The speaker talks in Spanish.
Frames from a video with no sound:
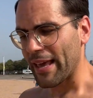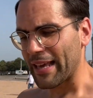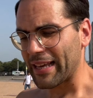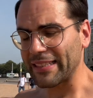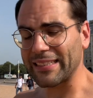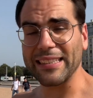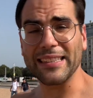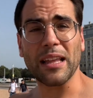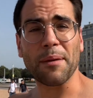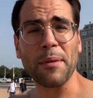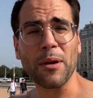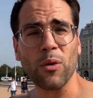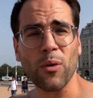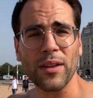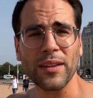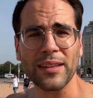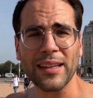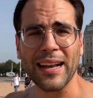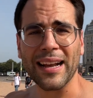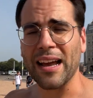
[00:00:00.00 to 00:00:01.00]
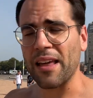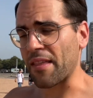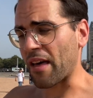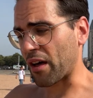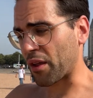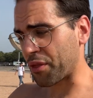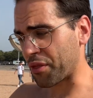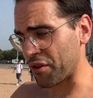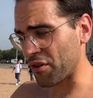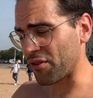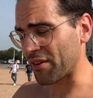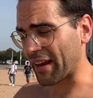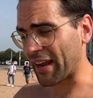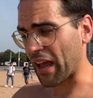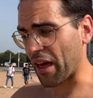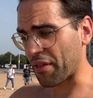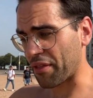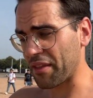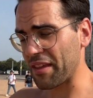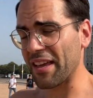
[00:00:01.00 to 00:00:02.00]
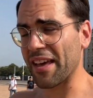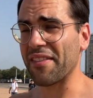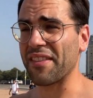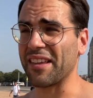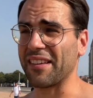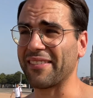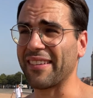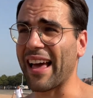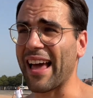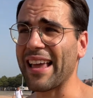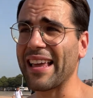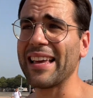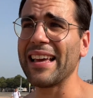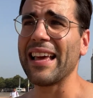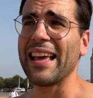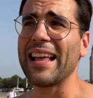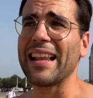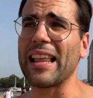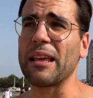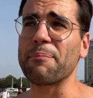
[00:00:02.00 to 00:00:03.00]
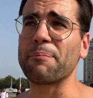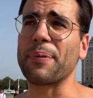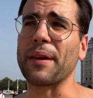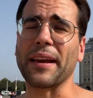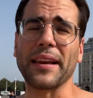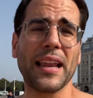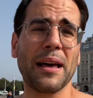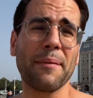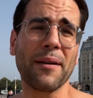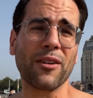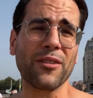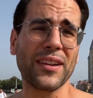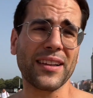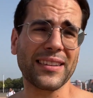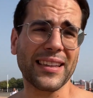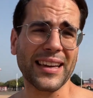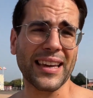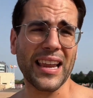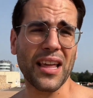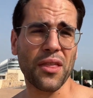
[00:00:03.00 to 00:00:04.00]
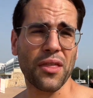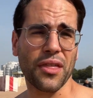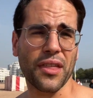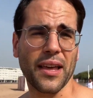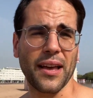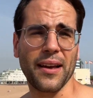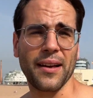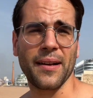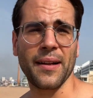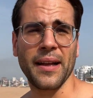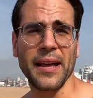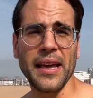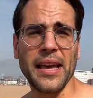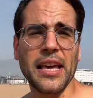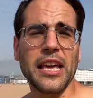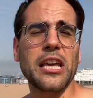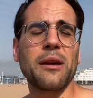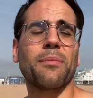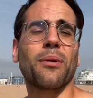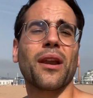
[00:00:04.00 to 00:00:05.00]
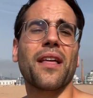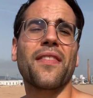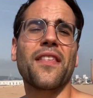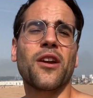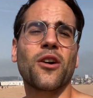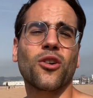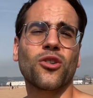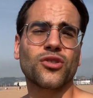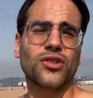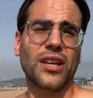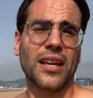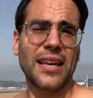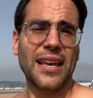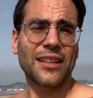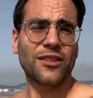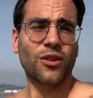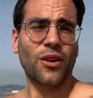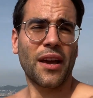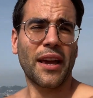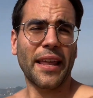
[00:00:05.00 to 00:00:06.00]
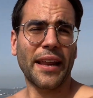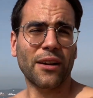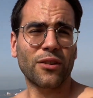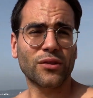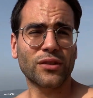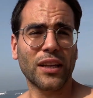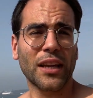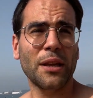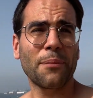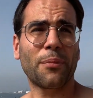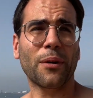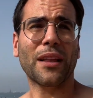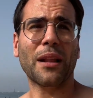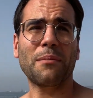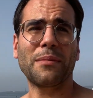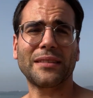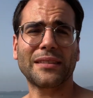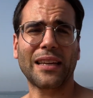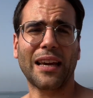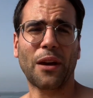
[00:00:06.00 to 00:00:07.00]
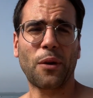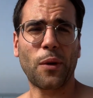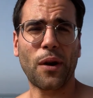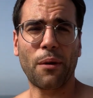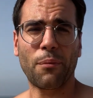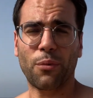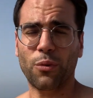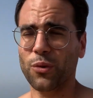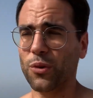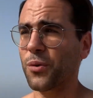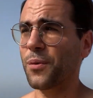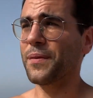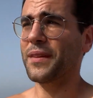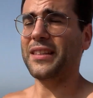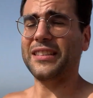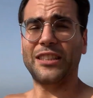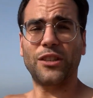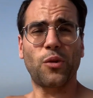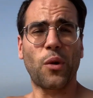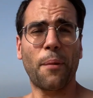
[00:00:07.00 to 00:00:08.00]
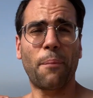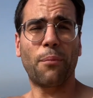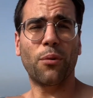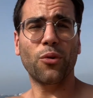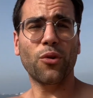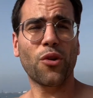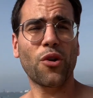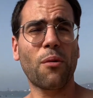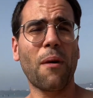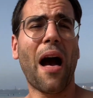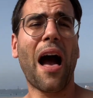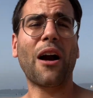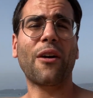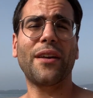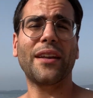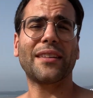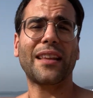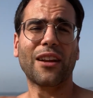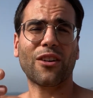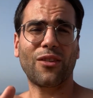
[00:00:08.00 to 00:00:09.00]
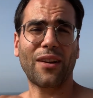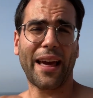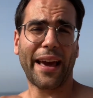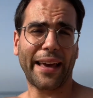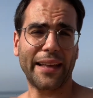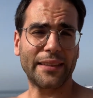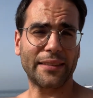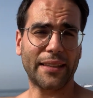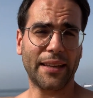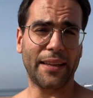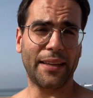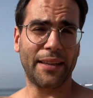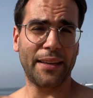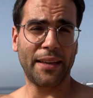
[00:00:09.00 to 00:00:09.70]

Y sin darme cuenta, cada acción que hacía desde ahí la impregnaba con esta creencia. Y por ende no conseguí eso que quería conseguir porque el mensaje no era puro. Y si no es puro, no vas a conectar con la gente.